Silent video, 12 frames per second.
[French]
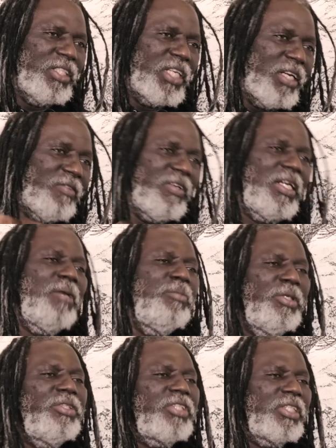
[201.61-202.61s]
et j'allais vendre à
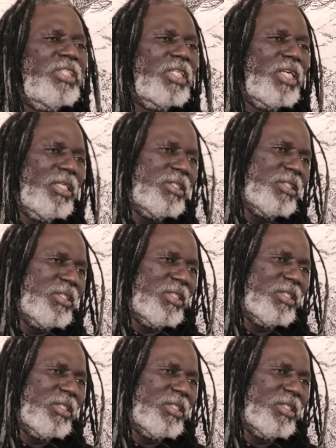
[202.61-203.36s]
1250